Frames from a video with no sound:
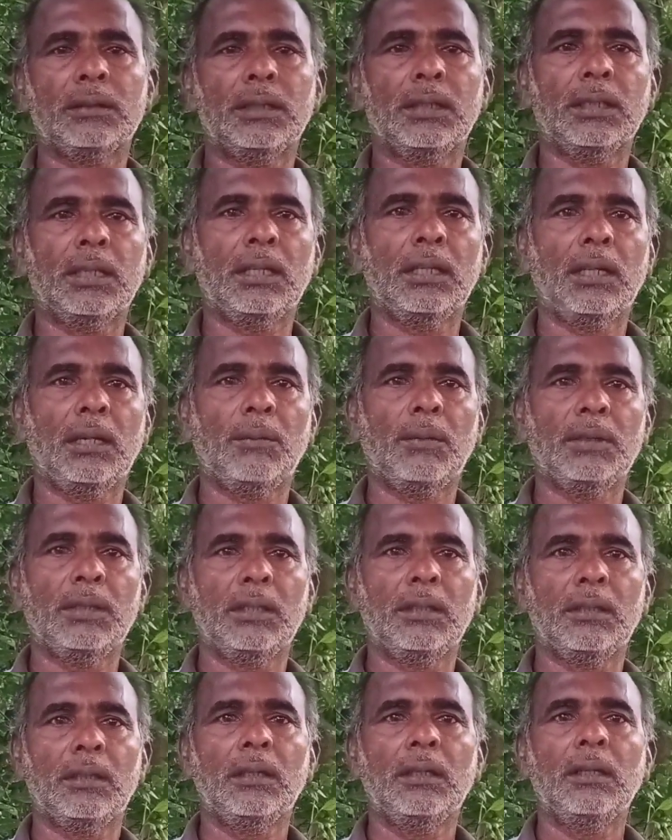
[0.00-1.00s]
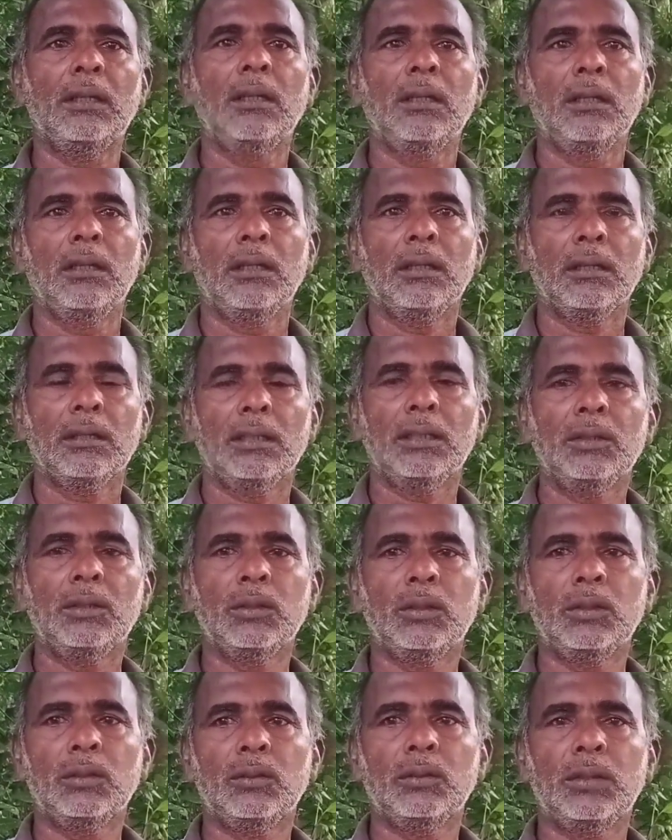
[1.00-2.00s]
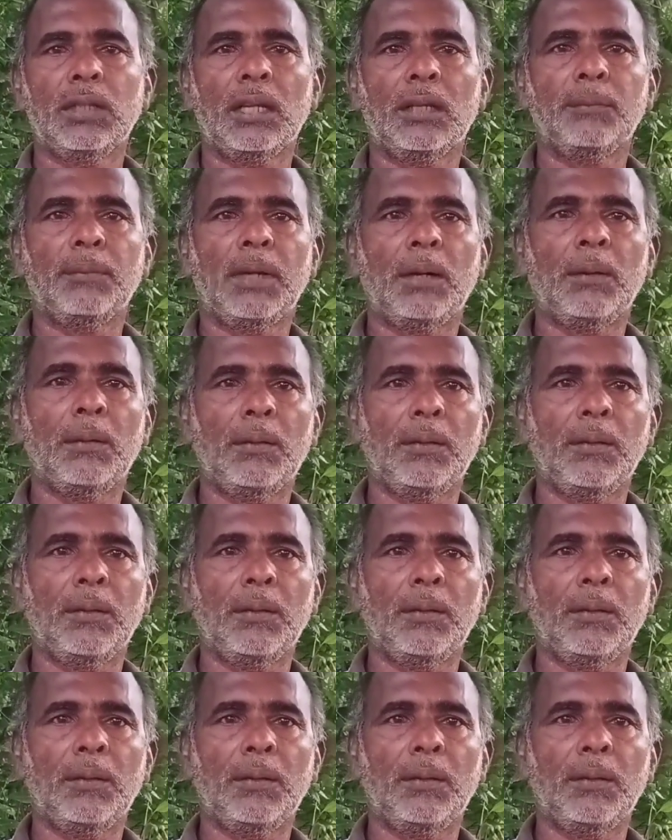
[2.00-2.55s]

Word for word: সেখানে আমাদের কিছু কিছু যারা মা